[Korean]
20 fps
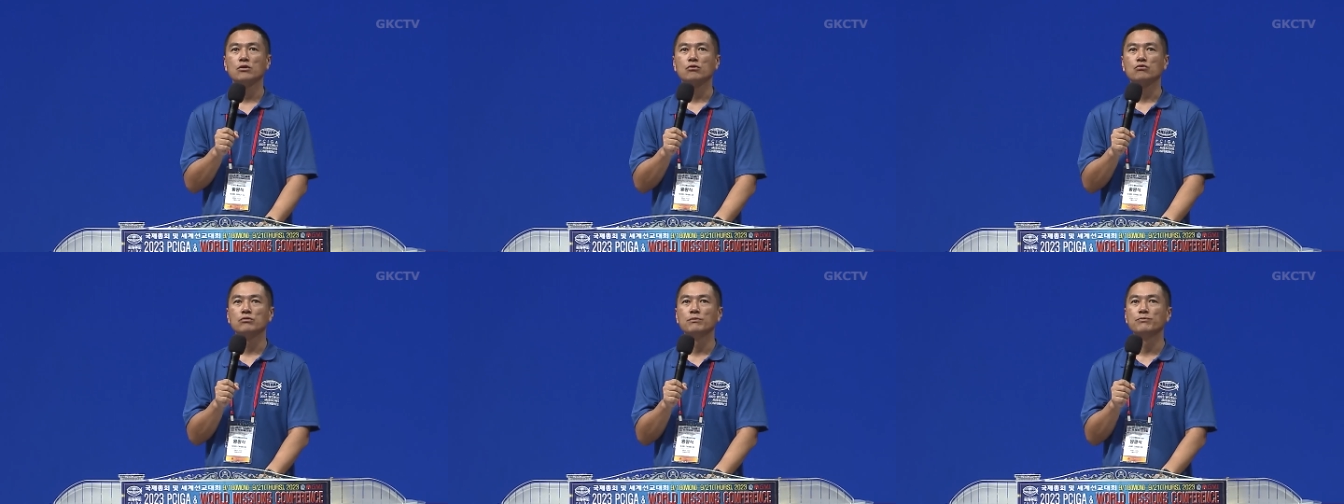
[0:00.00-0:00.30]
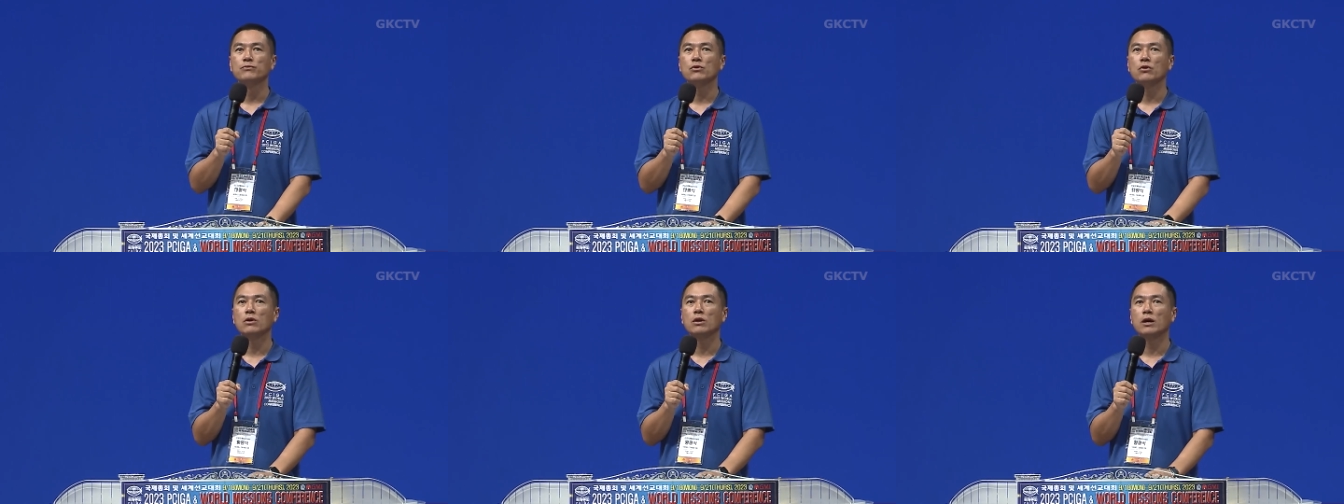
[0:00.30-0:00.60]

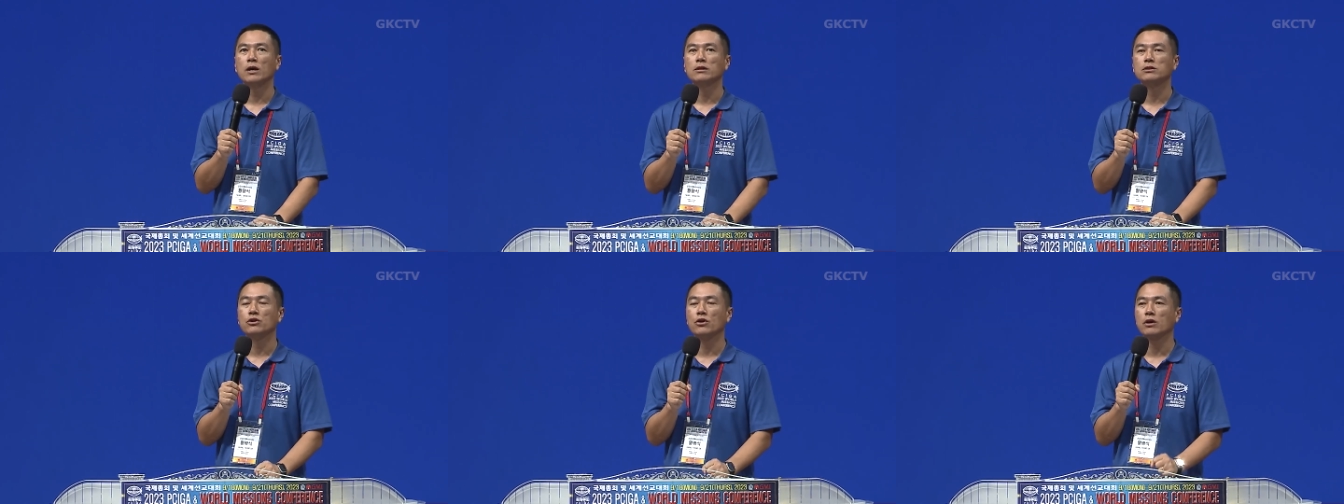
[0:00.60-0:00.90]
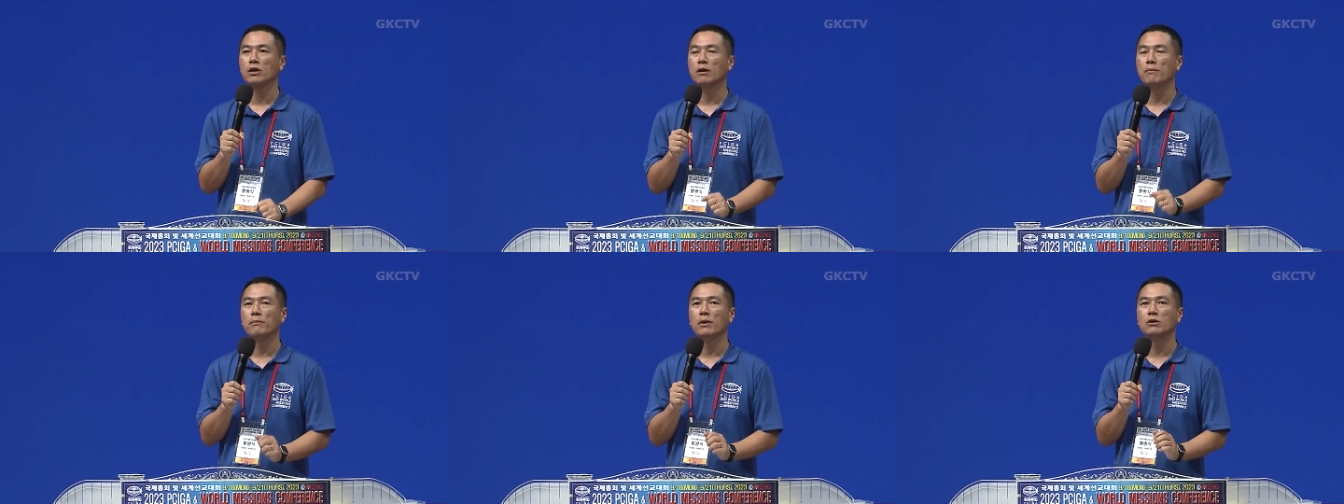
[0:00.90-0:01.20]
금요일 날
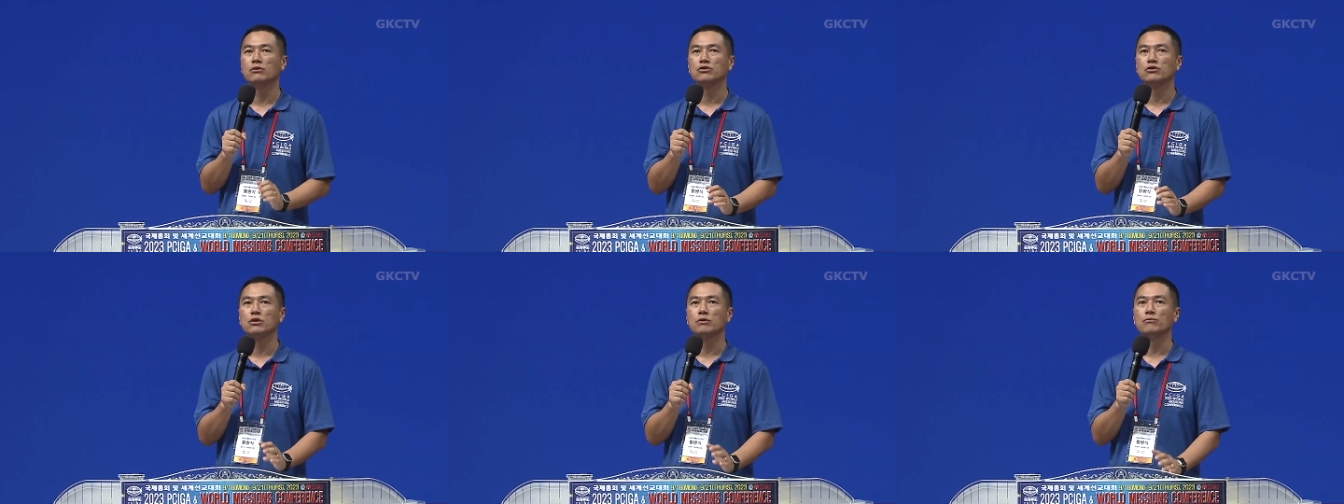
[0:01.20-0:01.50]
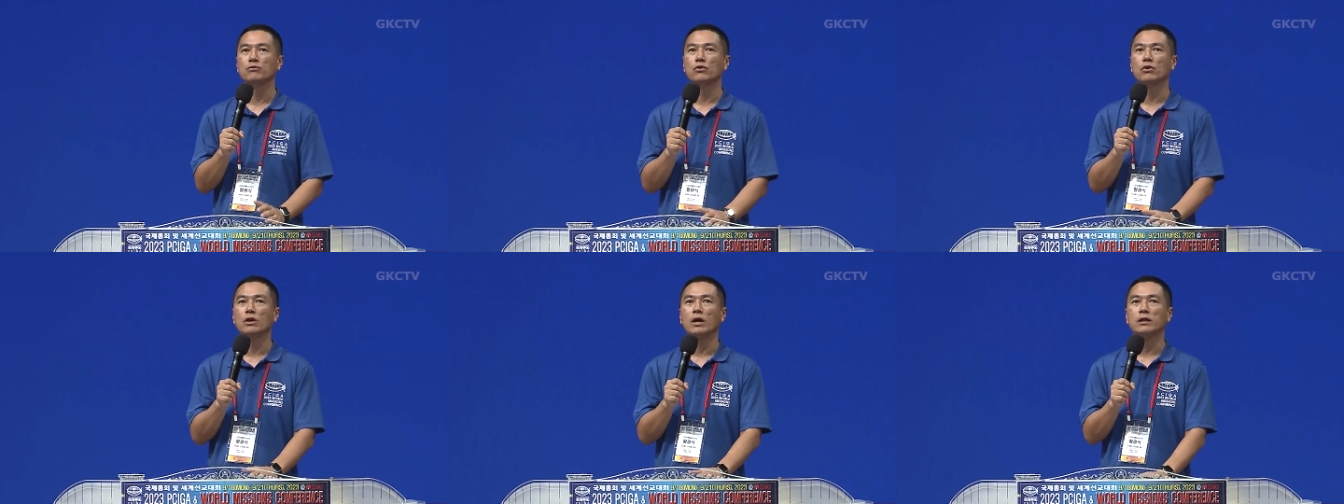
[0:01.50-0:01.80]
저희가 매주
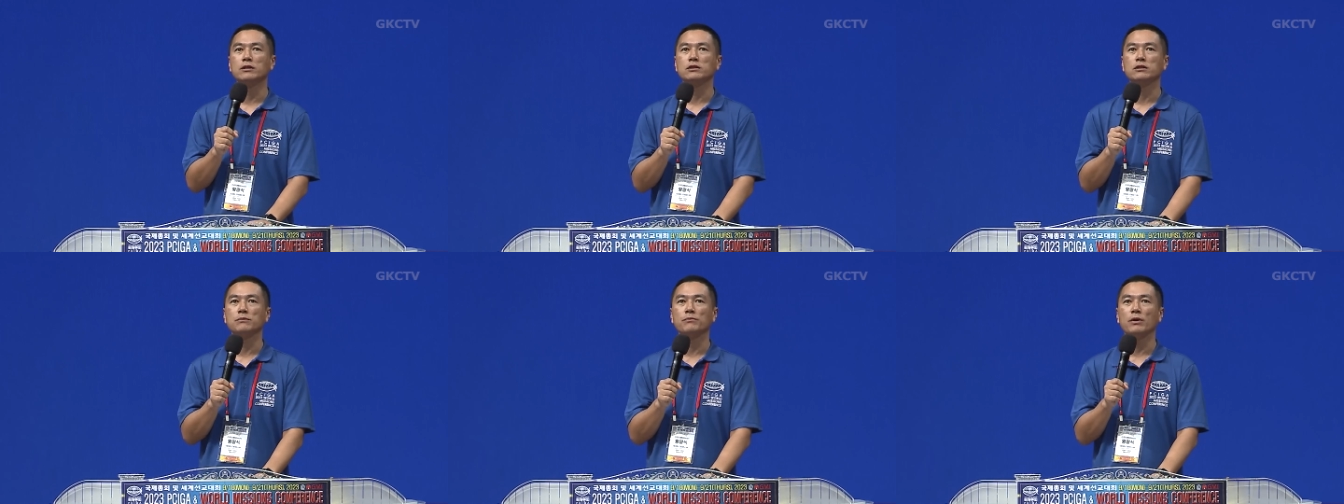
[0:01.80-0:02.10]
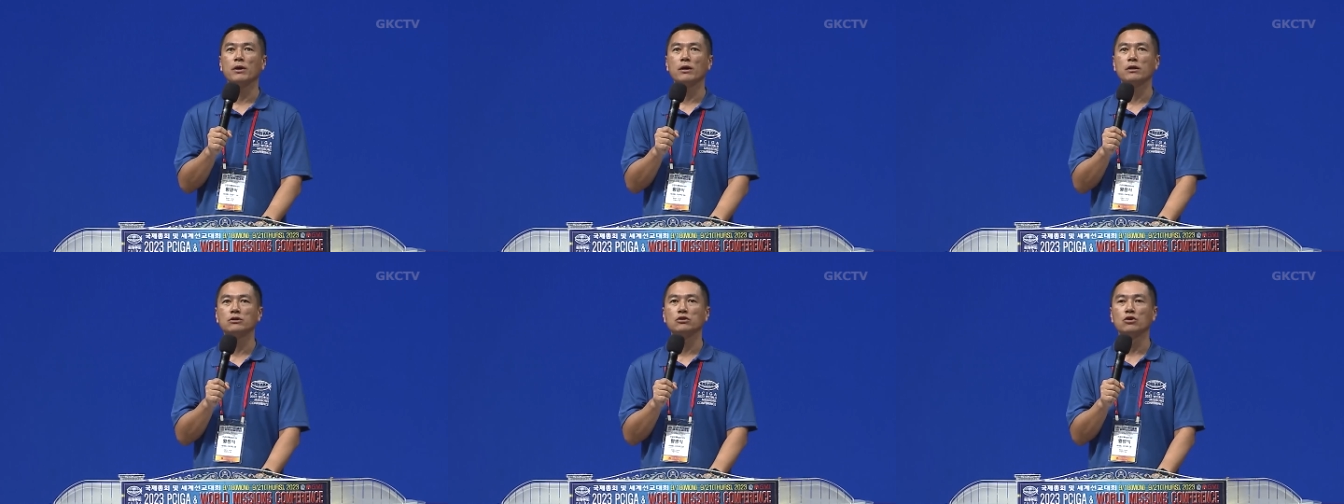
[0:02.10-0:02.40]
금요일
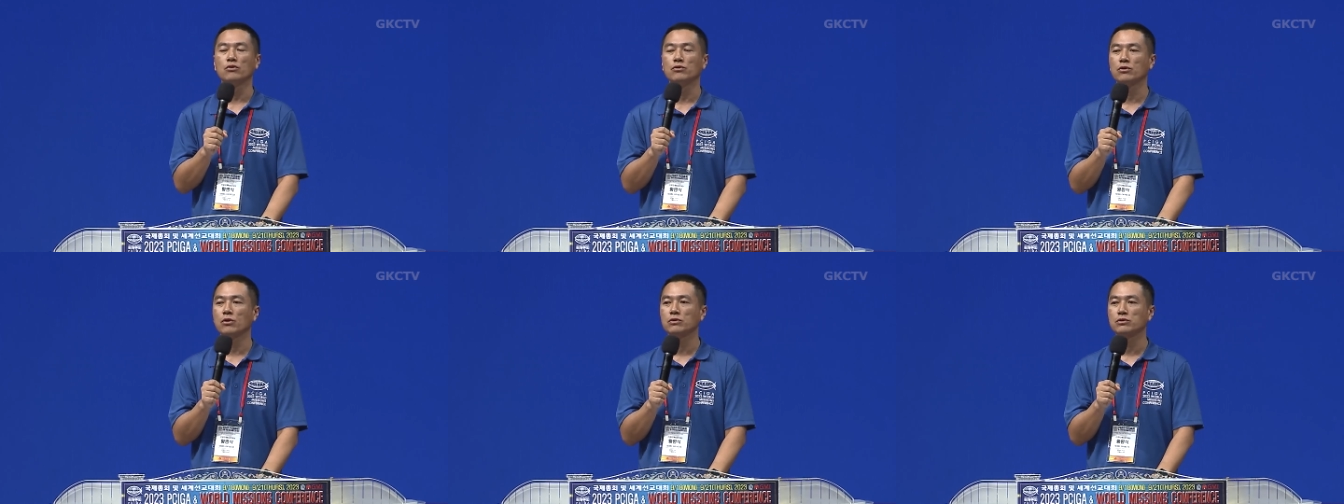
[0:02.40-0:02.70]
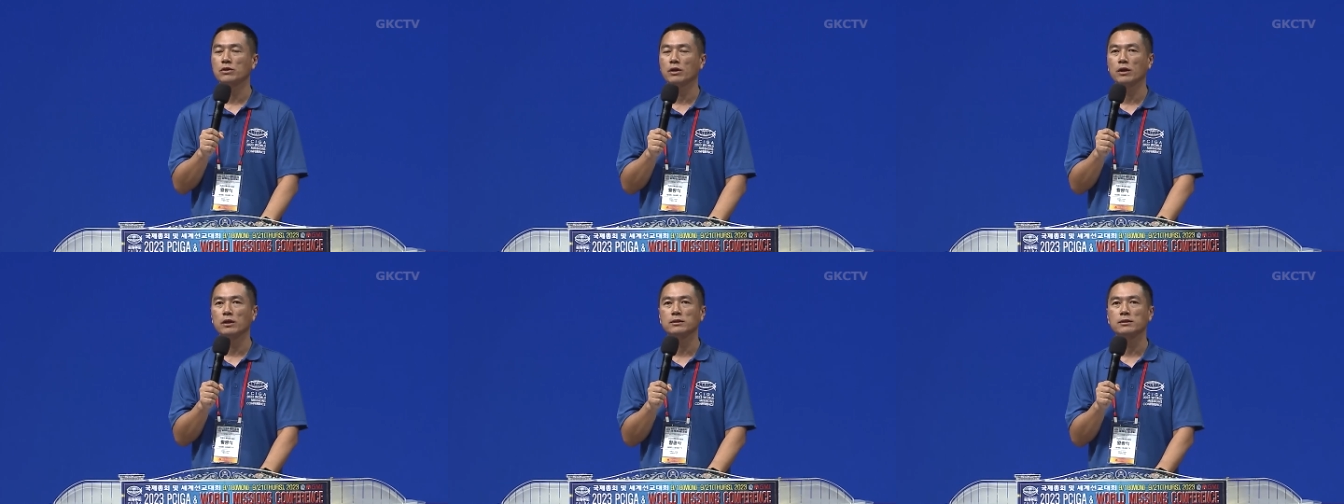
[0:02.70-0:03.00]
아침에
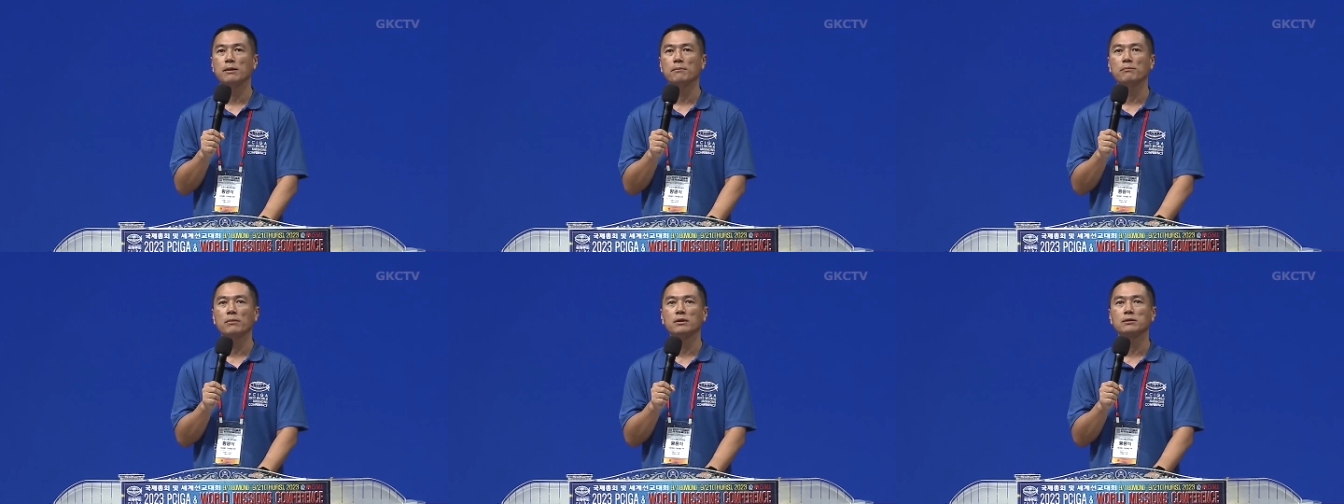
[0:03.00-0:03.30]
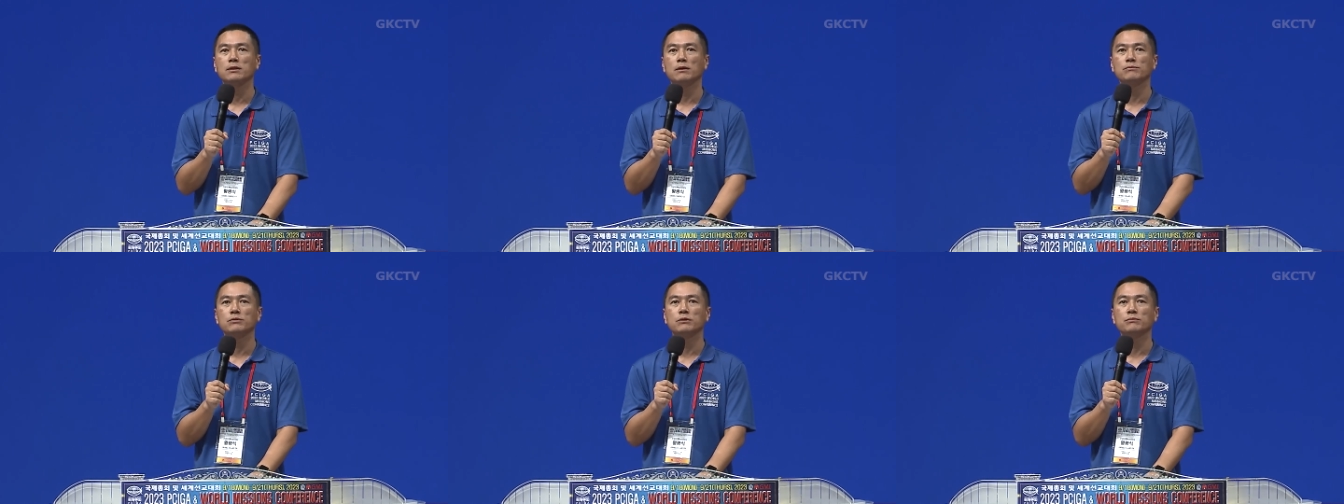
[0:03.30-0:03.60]
전교생
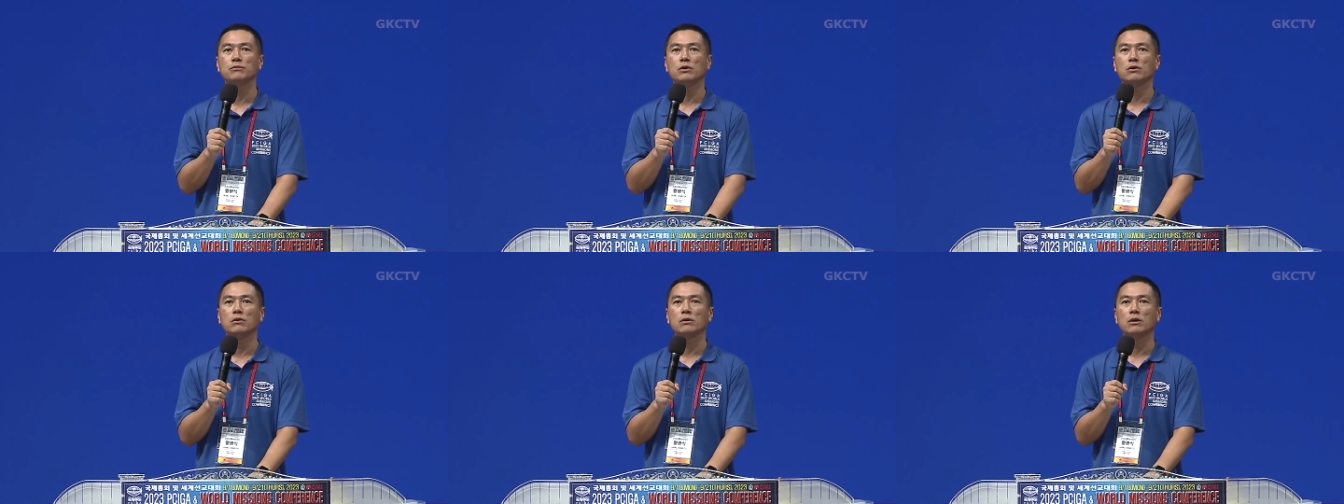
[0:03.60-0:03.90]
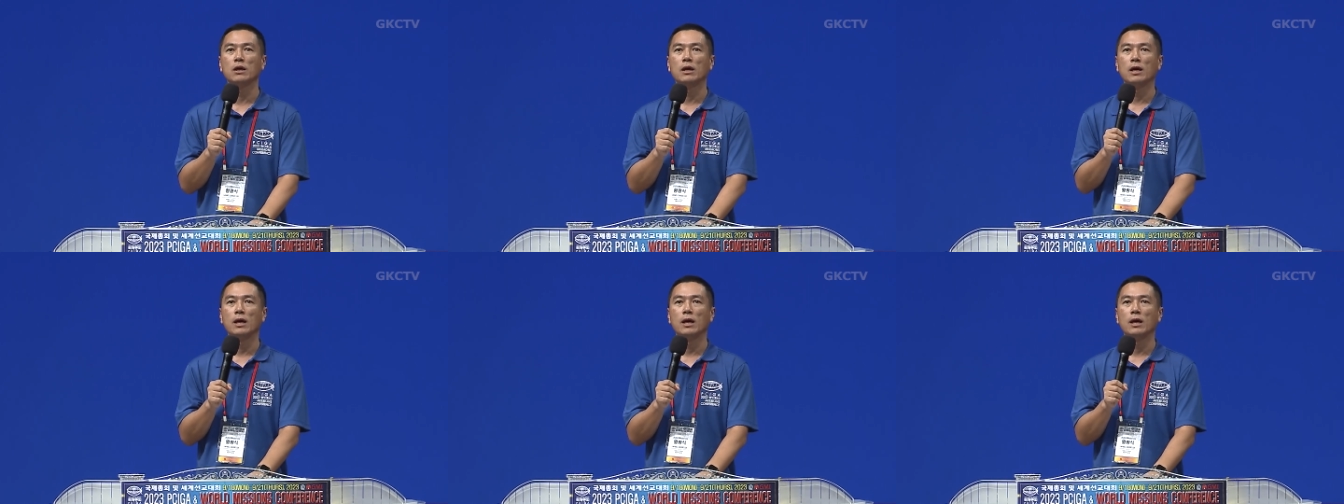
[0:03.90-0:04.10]
330명